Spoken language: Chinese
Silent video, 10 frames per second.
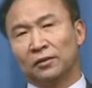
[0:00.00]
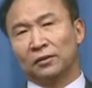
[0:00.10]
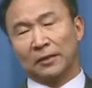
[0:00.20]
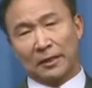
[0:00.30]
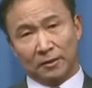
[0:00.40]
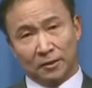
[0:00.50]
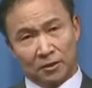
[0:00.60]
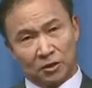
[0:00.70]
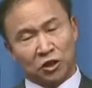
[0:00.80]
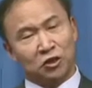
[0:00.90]
哎
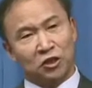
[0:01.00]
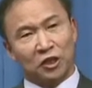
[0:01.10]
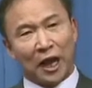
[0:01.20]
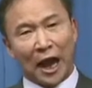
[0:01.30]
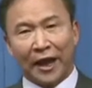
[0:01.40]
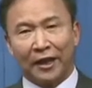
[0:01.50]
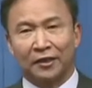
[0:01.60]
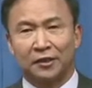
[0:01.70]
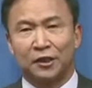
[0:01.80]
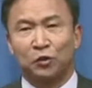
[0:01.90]
深沉的爱
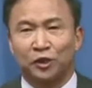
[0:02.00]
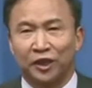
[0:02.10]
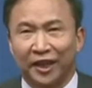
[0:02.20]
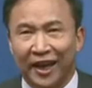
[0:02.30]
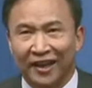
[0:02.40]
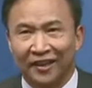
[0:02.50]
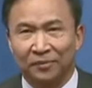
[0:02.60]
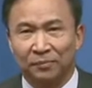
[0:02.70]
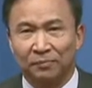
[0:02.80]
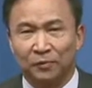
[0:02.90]
这种情感。
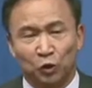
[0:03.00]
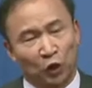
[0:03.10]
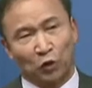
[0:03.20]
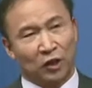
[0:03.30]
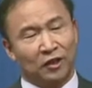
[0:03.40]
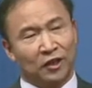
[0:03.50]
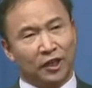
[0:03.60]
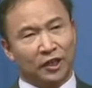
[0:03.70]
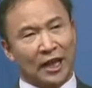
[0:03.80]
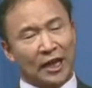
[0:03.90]
所以说，
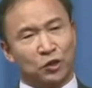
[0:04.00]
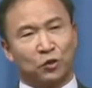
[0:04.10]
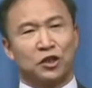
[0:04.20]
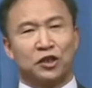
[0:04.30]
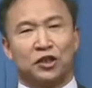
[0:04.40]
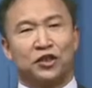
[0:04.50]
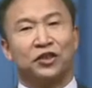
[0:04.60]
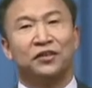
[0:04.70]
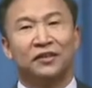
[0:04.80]
灵台就是指心，